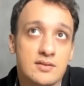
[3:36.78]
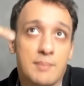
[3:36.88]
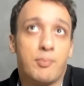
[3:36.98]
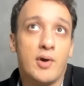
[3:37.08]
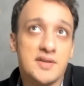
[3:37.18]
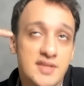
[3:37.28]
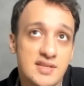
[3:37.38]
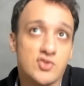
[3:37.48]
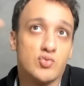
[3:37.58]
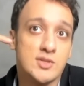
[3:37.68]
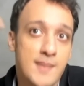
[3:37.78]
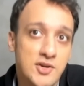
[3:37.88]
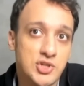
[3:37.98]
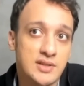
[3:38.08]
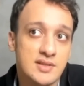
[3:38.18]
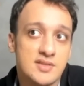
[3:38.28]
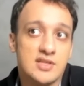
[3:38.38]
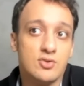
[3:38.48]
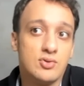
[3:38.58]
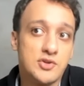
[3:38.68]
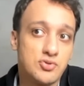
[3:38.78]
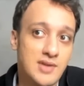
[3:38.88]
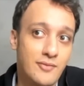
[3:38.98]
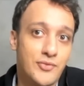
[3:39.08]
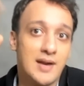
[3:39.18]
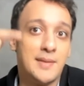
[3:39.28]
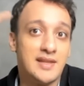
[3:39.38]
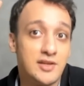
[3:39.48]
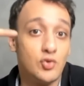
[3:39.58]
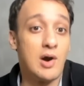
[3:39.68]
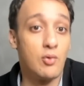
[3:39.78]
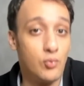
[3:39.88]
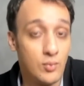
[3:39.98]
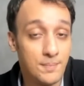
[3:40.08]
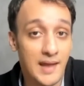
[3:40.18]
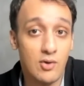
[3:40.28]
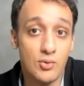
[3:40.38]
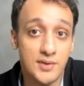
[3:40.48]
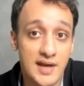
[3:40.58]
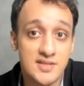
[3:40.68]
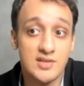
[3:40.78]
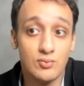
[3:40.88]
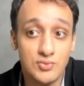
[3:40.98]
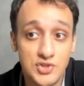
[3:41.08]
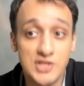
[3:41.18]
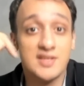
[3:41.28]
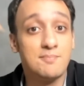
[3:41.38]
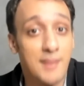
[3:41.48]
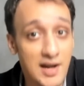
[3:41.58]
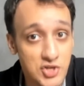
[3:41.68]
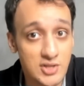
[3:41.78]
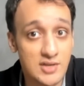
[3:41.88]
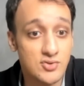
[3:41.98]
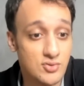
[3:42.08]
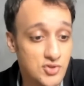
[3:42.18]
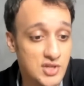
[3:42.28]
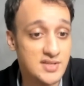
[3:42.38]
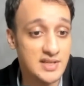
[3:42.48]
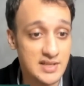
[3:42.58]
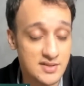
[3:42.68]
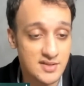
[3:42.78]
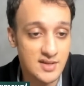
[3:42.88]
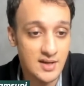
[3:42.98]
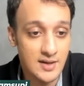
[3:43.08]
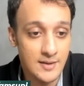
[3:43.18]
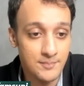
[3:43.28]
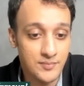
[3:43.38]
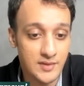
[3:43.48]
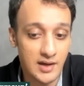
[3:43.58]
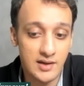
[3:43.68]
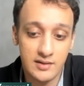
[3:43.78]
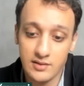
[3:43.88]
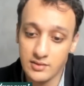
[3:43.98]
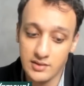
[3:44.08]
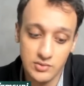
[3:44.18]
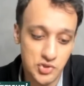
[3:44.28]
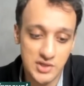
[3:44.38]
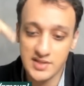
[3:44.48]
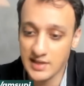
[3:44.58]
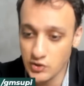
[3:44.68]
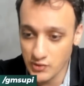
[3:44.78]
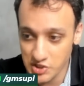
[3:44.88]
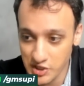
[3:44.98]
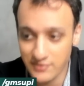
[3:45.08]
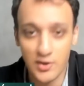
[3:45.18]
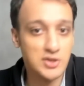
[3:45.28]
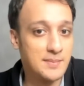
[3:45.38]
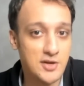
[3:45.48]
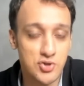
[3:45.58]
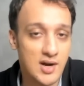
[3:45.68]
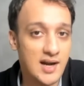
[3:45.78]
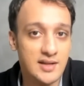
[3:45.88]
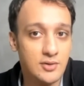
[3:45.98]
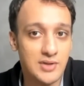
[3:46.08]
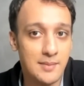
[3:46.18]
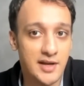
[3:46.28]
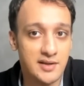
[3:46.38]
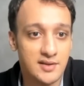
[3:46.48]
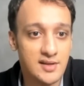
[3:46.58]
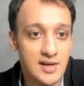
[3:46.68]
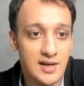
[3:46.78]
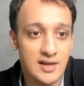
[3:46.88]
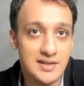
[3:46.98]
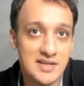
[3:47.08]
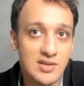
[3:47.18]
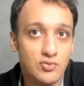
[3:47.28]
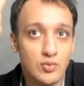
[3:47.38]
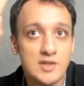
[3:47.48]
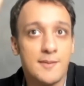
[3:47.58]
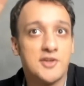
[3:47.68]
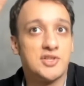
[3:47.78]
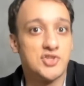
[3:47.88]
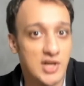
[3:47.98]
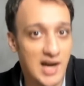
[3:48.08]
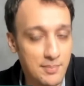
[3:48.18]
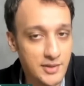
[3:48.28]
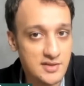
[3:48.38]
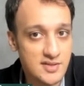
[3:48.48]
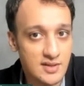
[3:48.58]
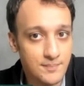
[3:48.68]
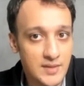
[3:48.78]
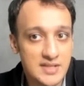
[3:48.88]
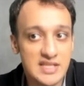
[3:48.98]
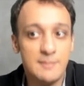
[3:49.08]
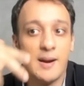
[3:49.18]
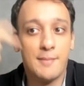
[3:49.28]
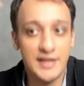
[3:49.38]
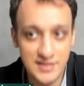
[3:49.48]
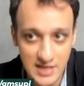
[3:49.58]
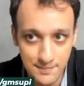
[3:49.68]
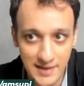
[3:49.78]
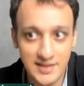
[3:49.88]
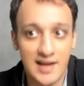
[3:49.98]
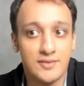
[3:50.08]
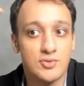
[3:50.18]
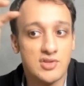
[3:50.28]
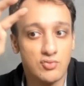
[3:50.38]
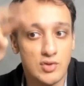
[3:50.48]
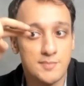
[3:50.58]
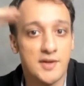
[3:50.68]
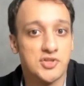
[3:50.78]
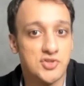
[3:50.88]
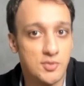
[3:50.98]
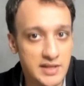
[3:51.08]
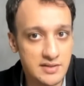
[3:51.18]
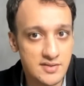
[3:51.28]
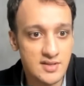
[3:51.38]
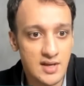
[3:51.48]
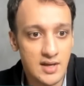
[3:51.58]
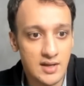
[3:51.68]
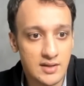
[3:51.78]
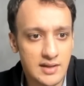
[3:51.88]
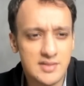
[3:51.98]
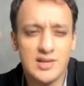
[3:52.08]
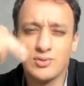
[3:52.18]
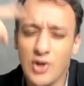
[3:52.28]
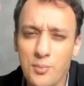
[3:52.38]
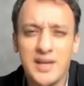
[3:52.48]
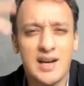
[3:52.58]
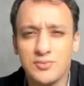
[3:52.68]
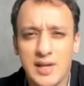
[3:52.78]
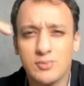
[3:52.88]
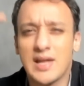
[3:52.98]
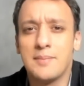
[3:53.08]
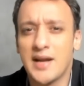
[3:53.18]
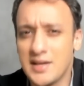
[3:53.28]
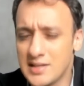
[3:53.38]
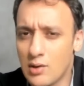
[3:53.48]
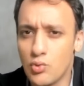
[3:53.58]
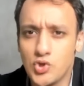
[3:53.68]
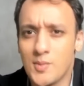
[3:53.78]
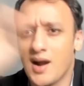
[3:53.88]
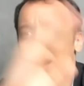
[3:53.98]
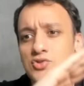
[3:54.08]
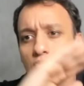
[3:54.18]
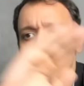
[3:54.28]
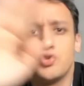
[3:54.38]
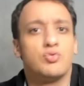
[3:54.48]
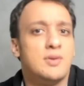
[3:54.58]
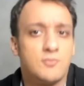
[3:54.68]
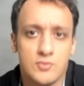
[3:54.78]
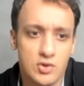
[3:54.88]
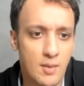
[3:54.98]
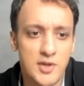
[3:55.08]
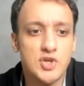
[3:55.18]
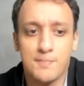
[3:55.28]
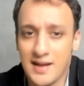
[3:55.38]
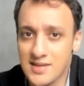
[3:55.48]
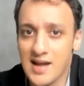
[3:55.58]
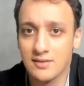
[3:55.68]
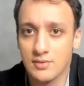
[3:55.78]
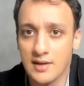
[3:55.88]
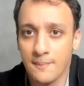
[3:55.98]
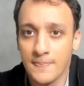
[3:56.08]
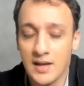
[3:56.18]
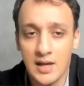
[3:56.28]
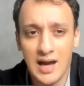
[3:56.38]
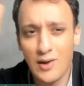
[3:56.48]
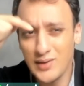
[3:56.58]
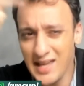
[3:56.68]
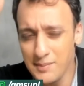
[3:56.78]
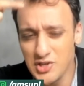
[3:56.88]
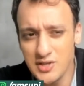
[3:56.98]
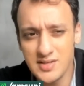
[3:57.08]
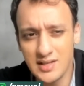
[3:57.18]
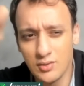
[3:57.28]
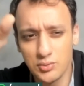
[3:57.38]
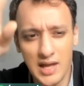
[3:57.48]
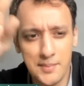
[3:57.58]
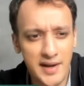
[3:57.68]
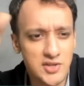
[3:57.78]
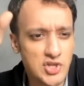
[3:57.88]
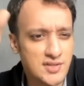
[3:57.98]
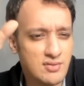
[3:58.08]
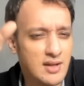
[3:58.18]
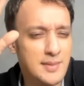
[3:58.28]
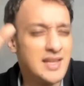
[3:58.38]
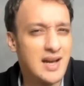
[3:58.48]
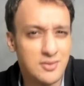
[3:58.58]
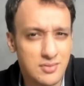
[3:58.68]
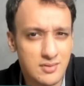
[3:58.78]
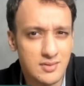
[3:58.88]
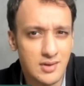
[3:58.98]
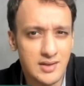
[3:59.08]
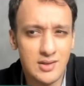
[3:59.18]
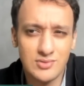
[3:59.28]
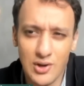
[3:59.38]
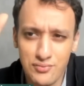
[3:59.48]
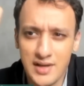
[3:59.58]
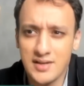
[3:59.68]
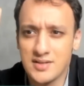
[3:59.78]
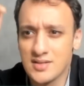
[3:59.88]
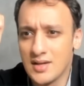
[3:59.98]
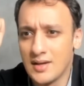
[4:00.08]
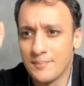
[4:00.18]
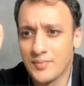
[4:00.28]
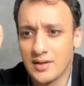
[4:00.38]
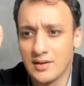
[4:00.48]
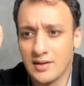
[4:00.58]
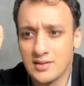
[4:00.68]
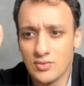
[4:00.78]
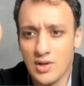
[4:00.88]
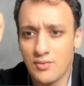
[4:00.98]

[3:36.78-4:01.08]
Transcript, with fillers: depois dessas duas partidas, se o resultado termina em 1 a 1, acontece um desempate nos nos dias seguintes. Tá? E no dia seguinte você já volta para jogar ali o tiebreak. E aí são duas partidas de rápidas. Se permanecer empatado, são duas partidas de blitz. Né? E se eu não me engano, tem um tiebreak na última, caso continue totalmente empatado. Tá? Alguém me disse que o tiebreak tinha sido eliminado. Né? Então talvez é, é, então